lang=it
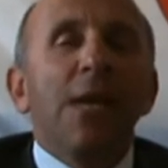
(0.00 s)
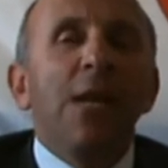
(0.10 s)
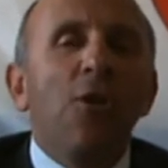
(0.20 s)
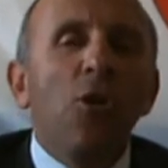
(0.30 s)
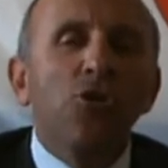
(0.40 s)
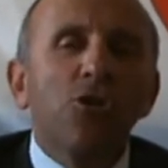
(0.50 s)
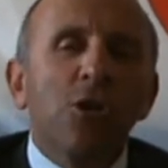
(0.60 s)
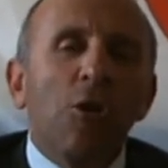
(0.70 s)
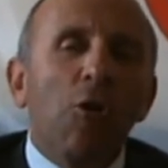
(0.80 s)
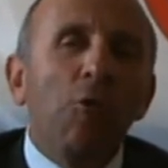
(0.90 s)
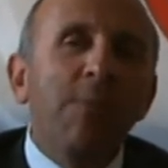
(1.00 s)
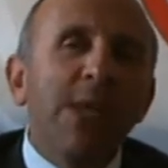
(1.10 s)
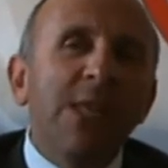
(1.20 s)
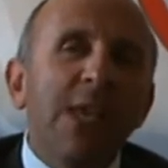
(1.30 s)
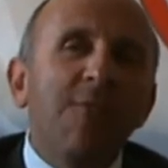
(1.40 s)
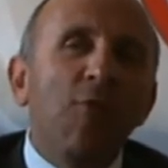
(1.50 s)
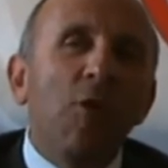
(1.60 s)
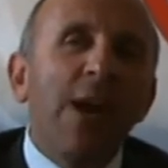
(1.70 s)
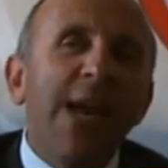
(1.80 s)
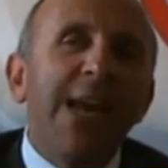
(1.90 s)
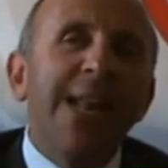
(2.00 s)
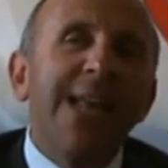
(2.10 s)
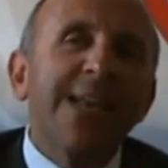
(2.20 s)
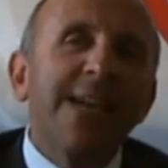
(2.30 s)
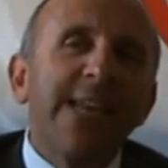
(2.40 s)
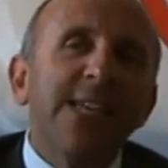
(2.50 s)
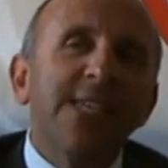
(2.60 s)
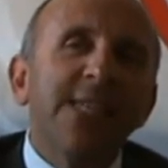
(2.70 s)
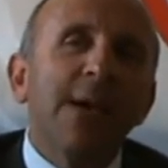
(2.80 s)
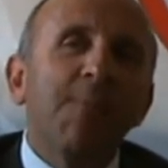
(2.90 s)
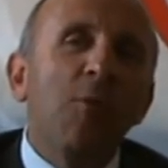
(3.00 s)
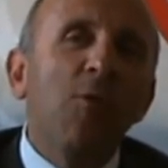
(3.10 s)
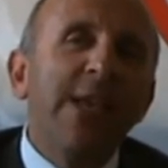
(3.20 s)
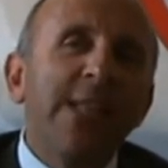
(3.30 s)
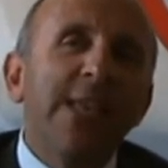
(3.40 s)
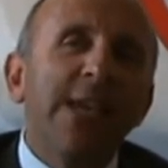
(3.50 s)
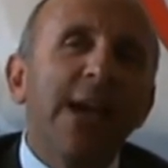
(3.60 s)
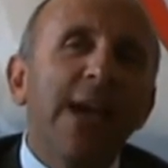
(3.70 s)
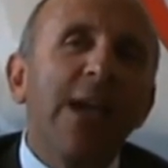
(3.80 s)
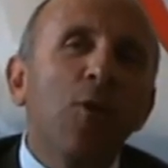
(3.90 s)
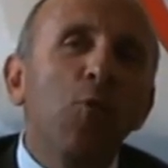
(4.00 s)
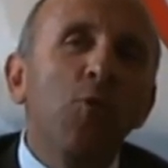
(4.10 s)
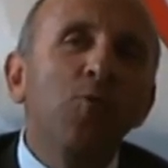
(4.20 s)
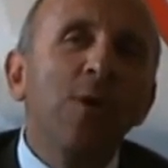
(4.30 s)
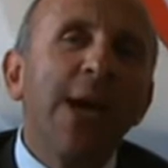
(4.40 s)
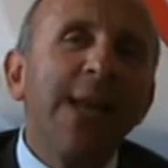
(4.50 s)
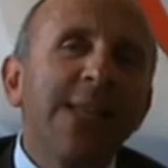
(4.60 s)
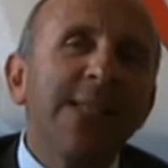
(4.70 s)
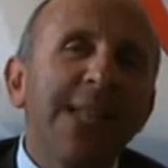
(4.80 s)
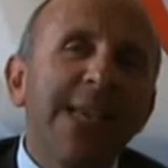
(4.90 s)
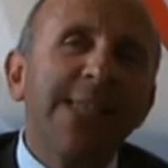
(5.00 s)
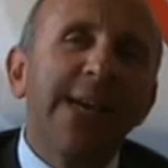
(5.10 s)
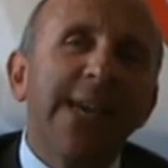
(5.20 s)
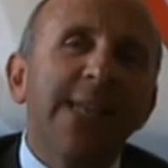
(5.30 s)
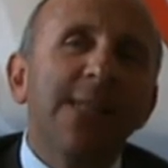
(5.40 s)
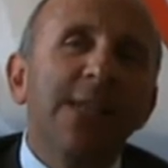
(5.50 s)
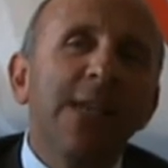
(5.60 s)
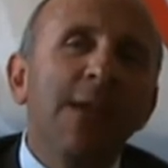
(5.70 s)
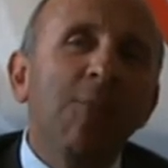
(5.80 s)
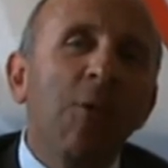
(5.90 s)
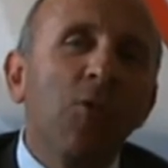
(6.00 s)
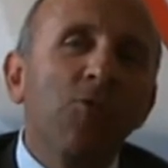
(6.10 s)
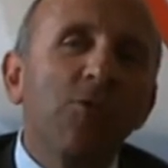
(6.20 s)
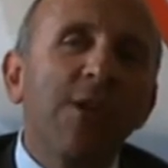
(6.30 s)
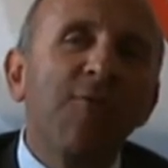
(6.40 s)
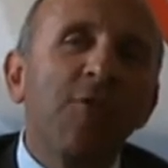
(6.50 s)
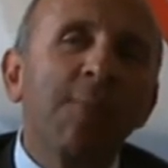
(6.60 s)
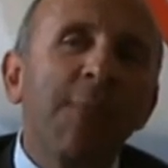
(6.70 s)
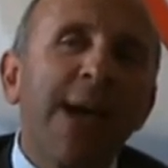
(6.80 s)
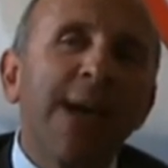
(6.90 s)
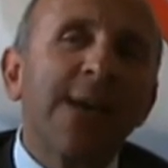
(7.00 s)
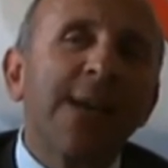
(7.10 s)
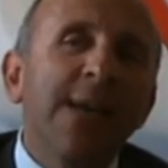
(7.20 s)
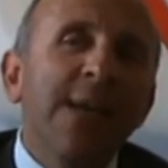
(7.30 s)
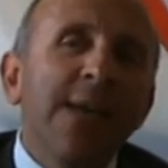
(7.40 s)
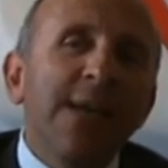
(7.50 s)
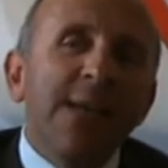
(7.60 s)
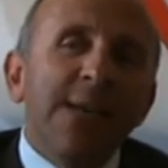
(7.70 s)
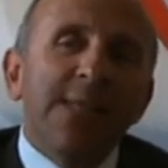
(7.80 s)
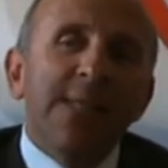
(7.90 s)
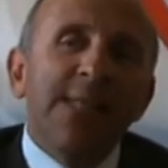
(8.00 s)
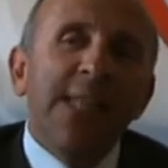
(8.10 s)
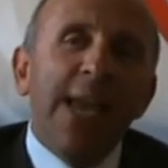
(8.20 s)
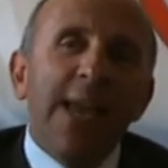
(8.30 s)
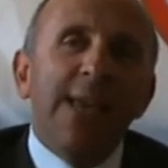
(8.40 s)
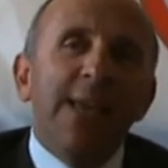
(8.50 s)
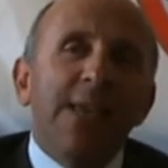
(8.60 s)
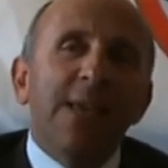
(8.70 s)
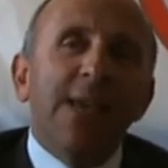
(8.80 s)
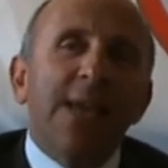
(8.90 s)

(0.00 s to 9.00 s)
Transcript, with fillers: Il nostro obiettivo è la crescita politica e culturale degli aderenti in modo da formare dei,